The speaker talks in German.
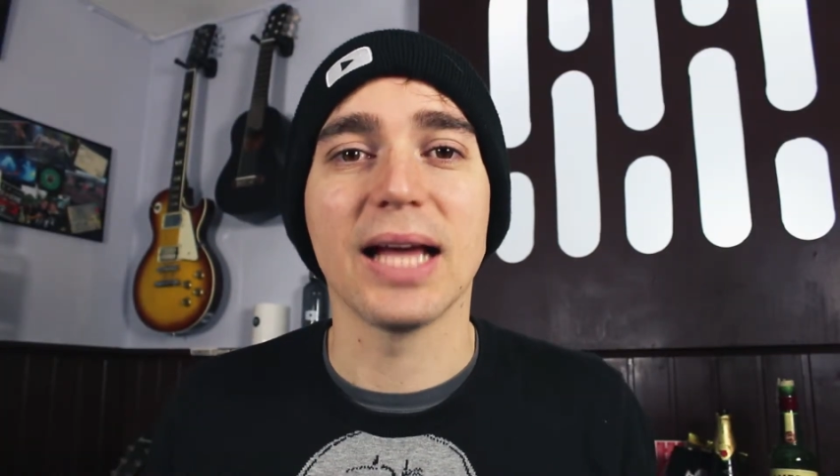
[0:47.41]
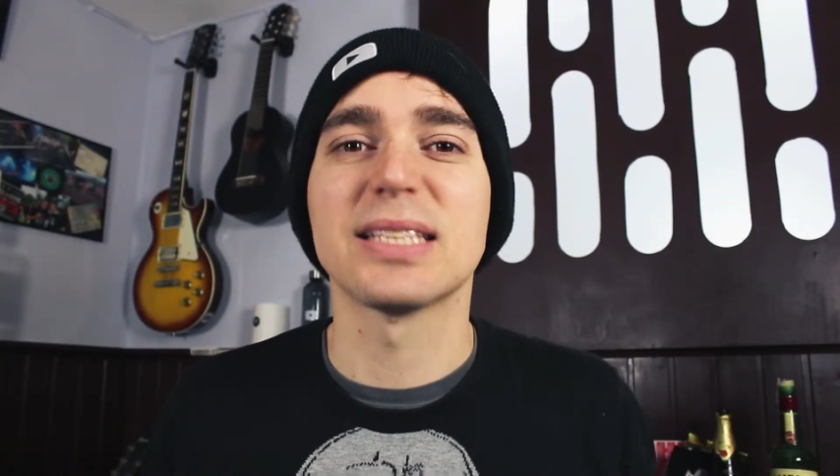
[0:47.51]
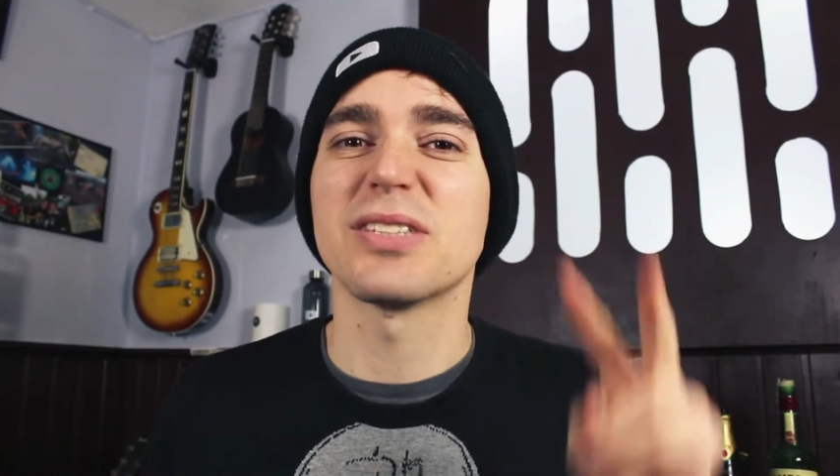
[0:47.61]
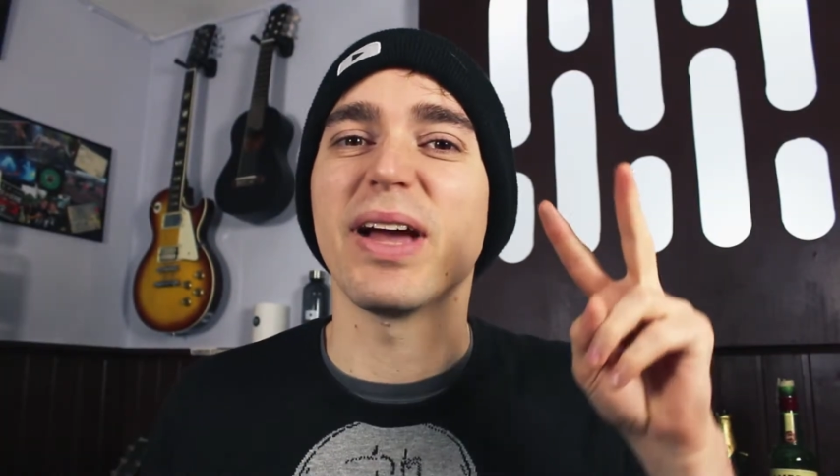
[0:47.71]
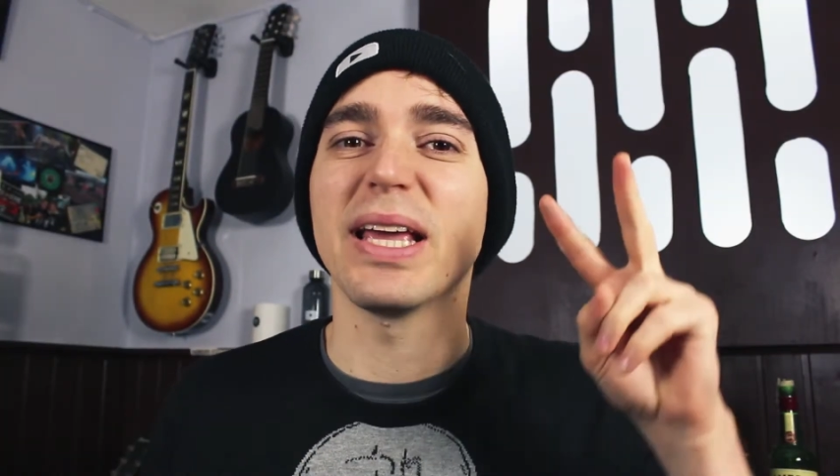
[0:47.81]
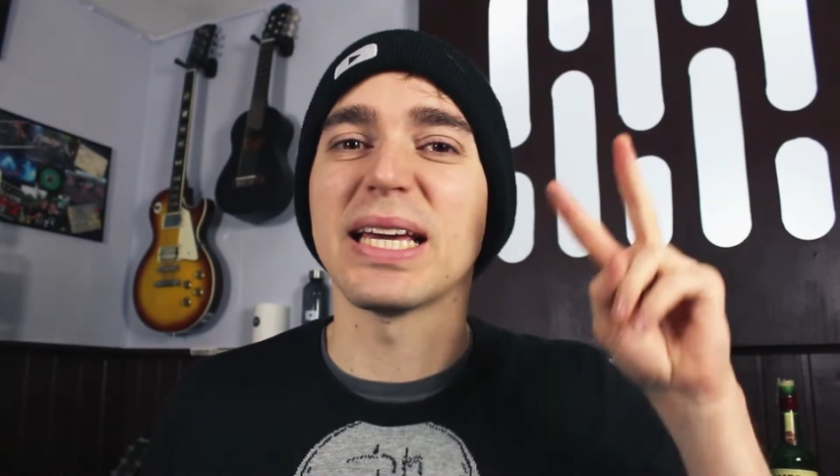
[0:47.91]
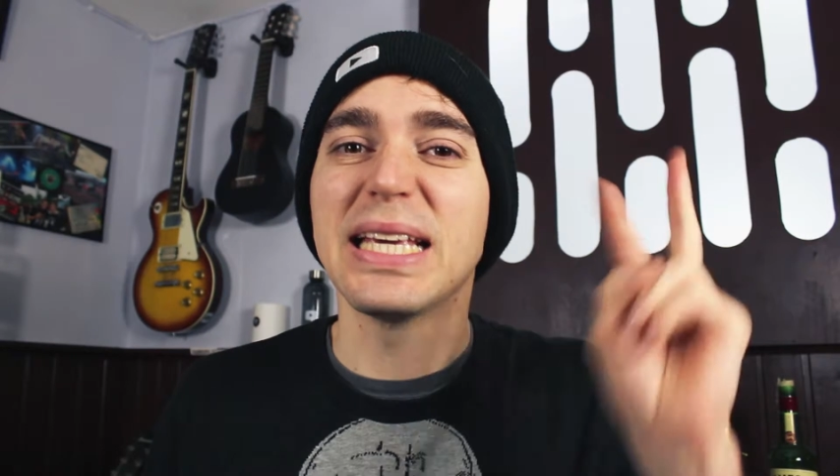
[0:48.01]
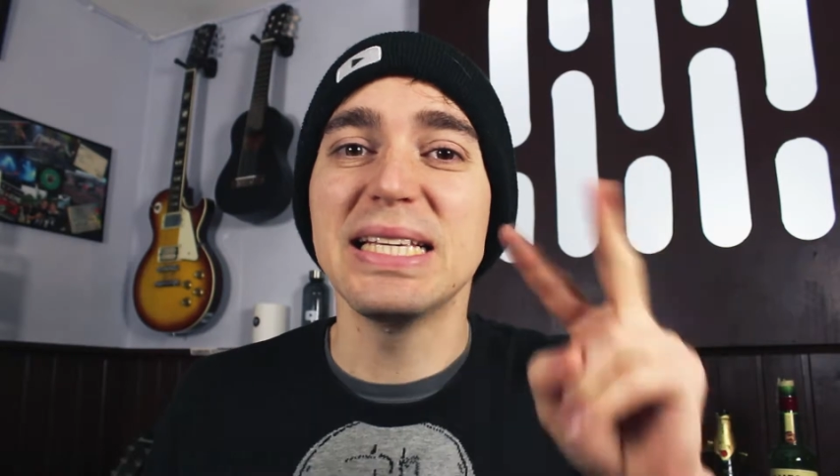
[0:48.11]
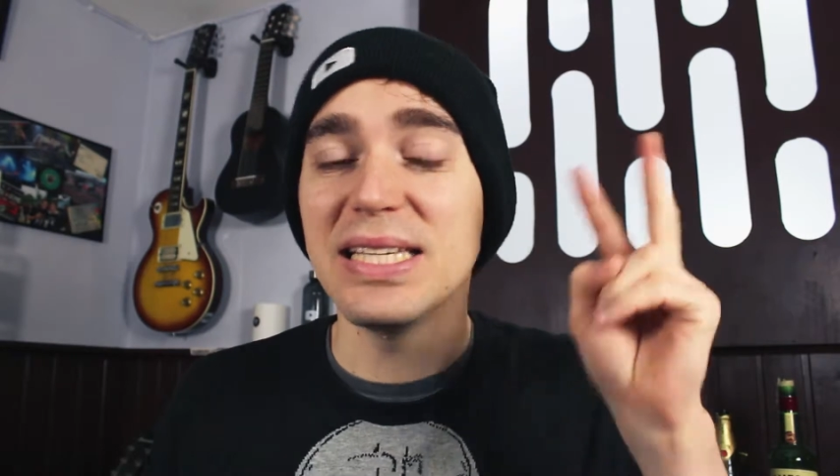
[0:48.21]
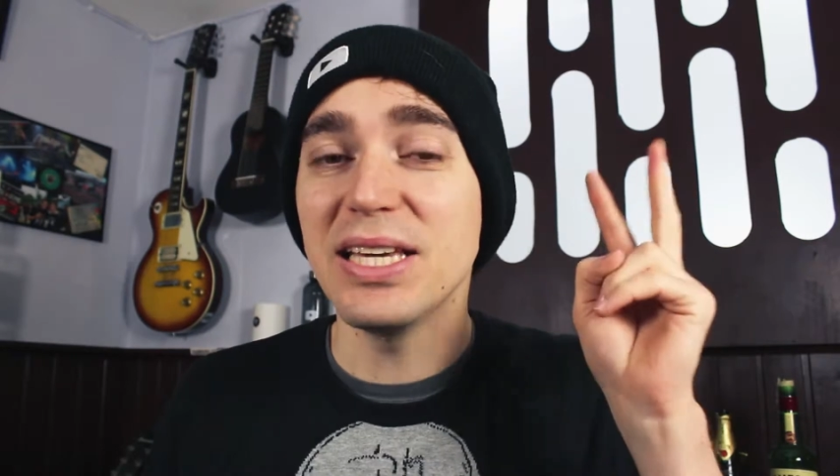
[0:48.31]
hat zwei
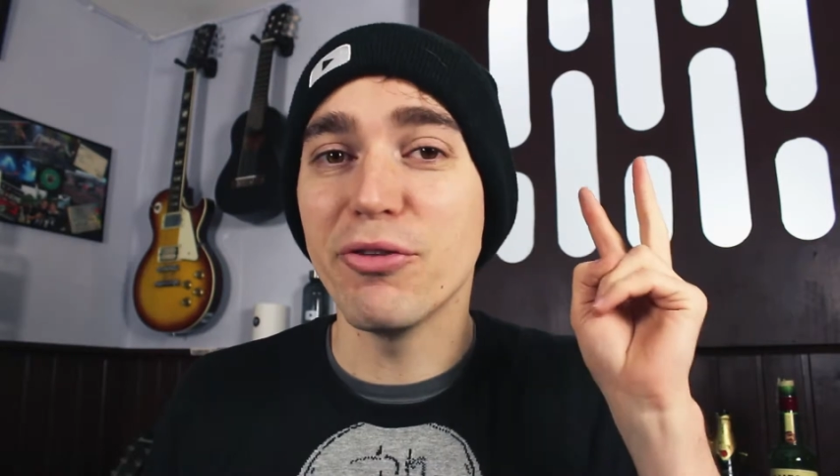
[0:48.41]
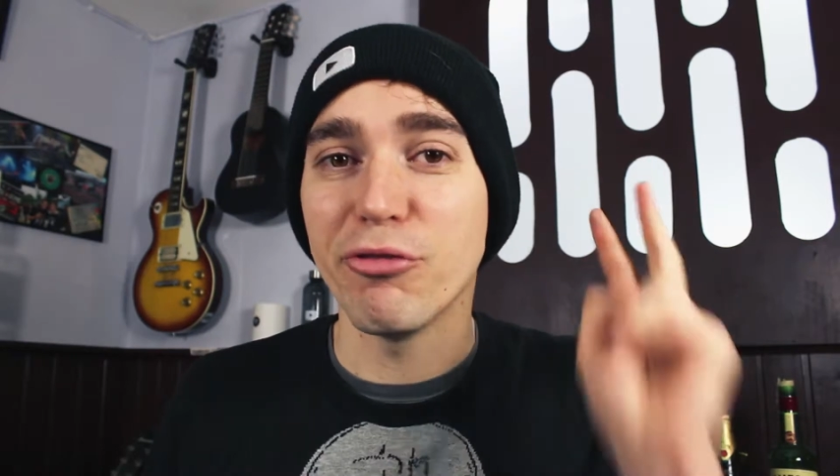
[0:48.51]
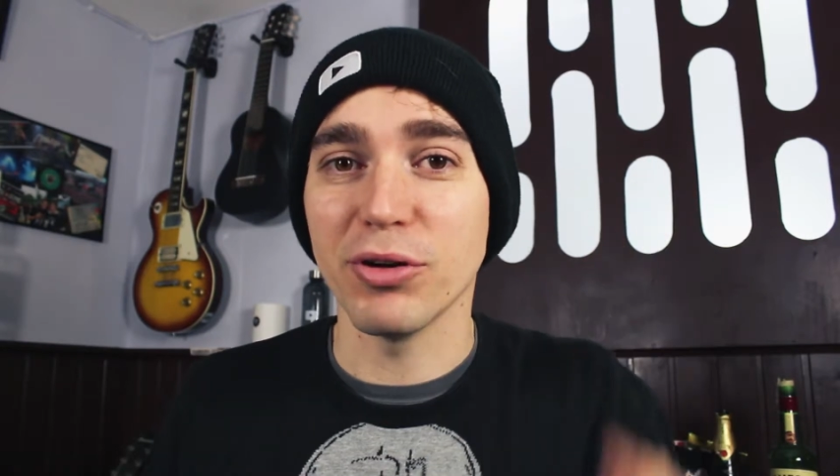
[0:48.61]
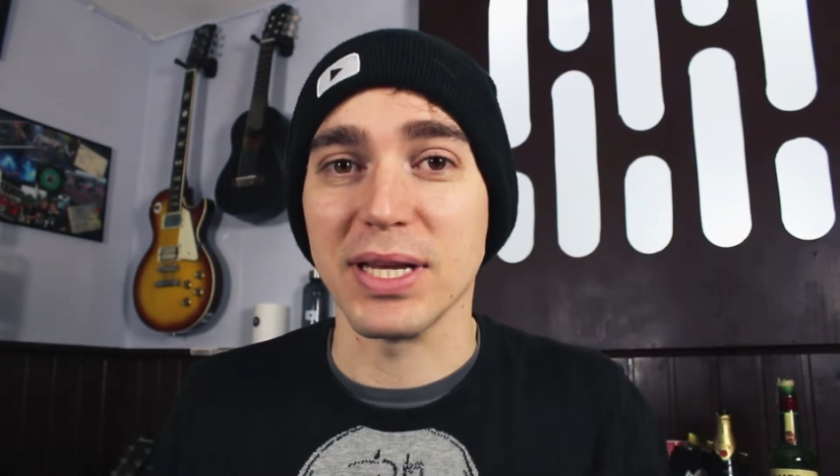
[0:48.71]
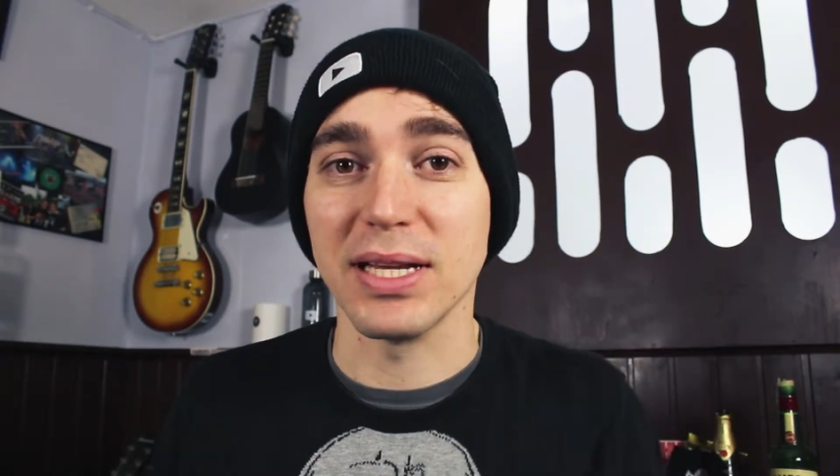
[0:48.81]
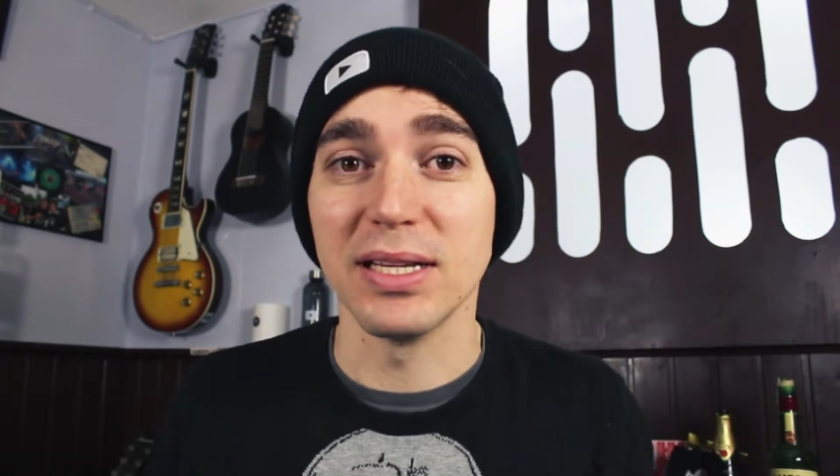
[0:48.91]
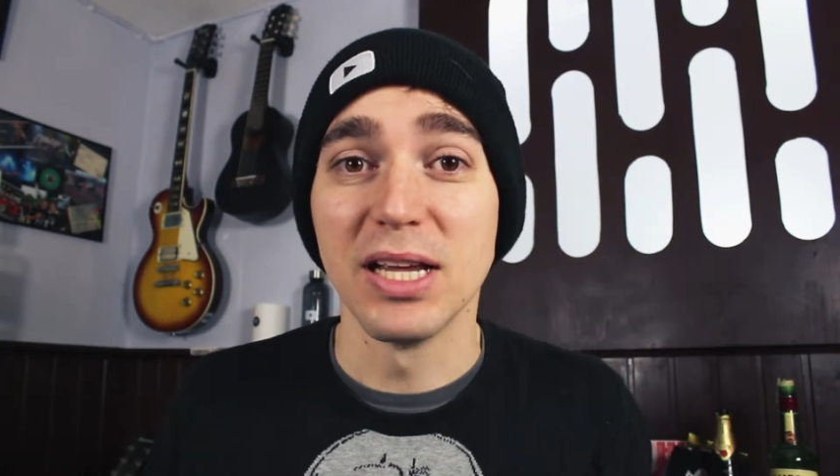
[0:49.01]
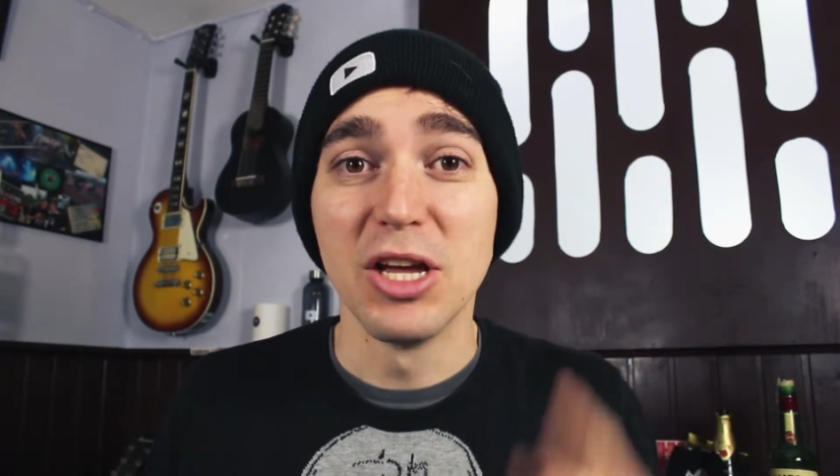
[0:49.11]
riesige Vorteile.